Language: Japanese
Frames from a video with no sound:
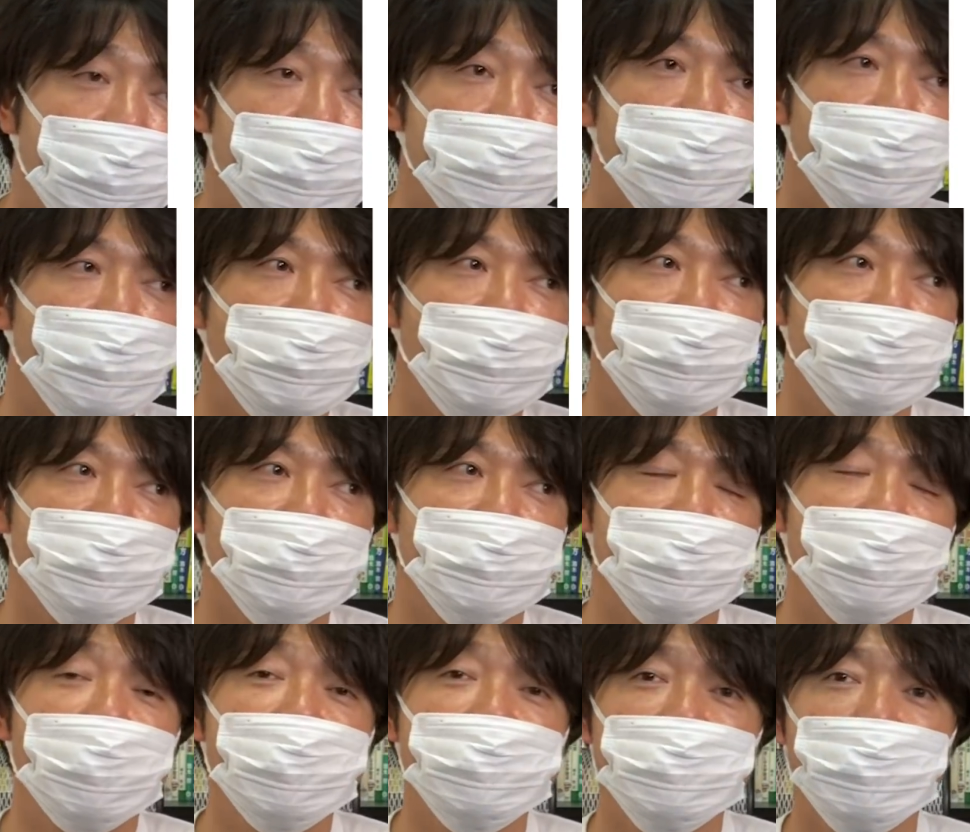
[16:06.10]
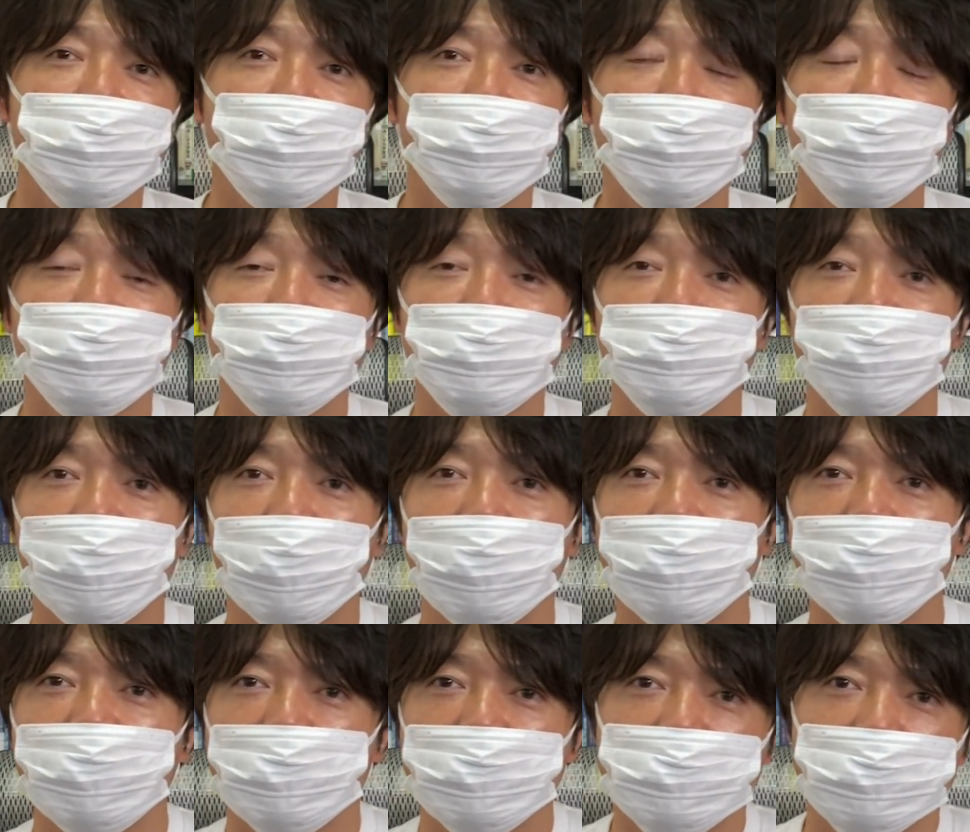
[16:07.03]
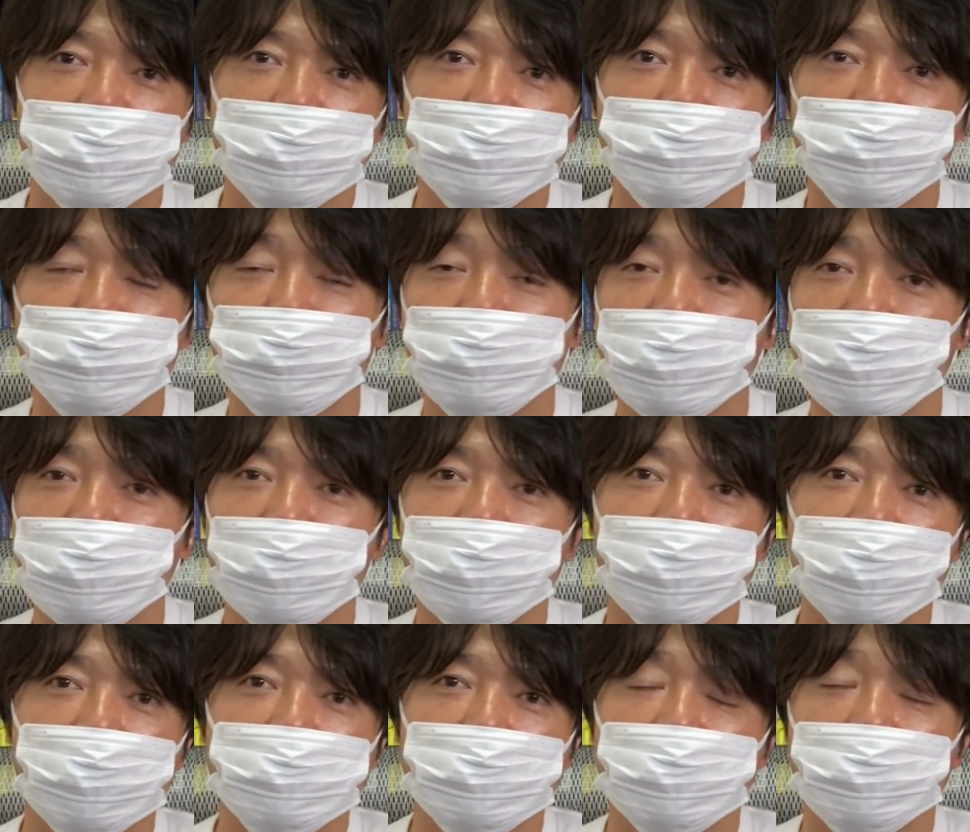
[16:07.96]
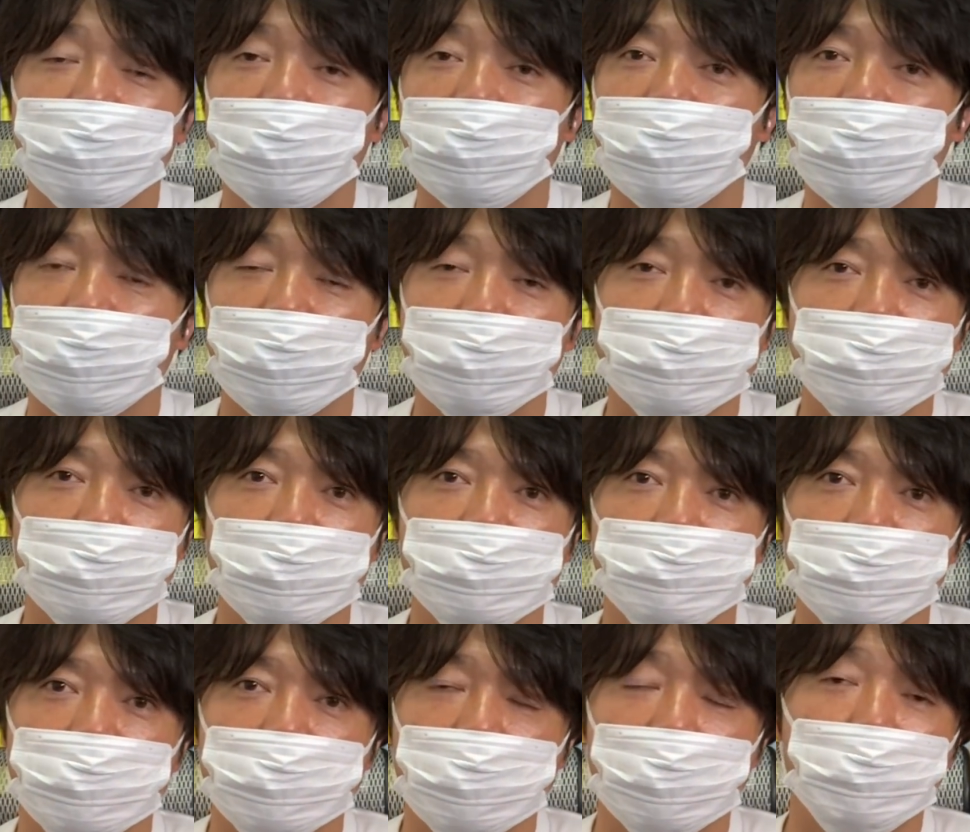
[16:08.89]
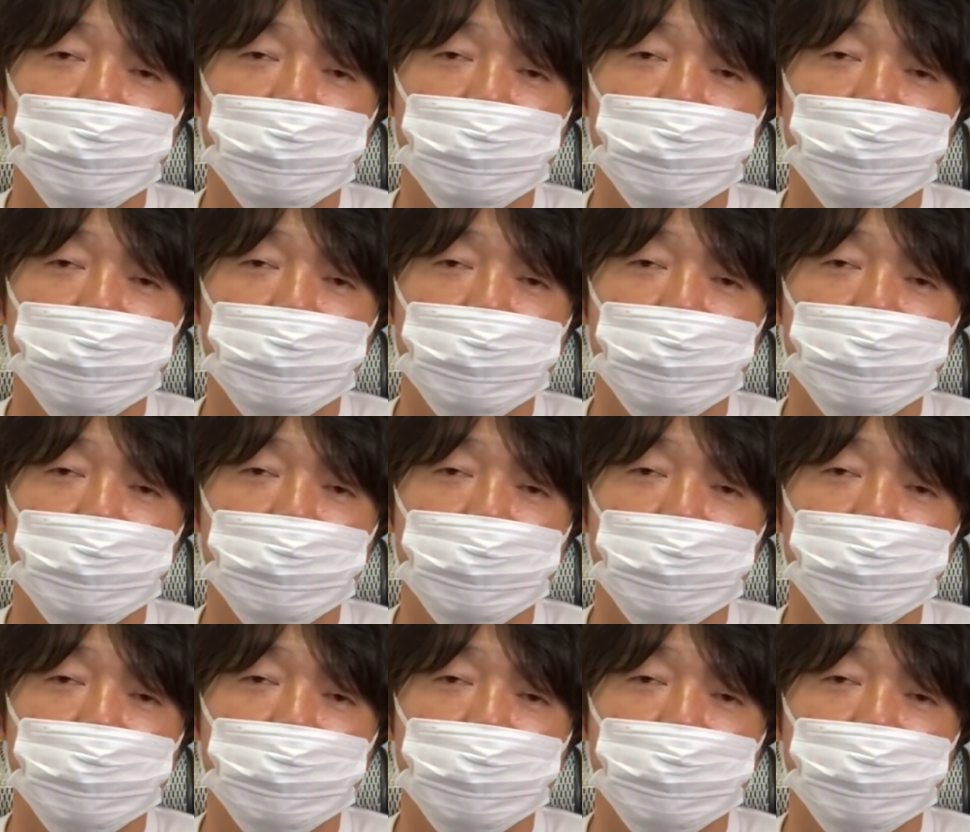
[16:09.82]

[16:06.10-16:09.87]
確かあの、電車広告もね、積極的に出していた感じがします。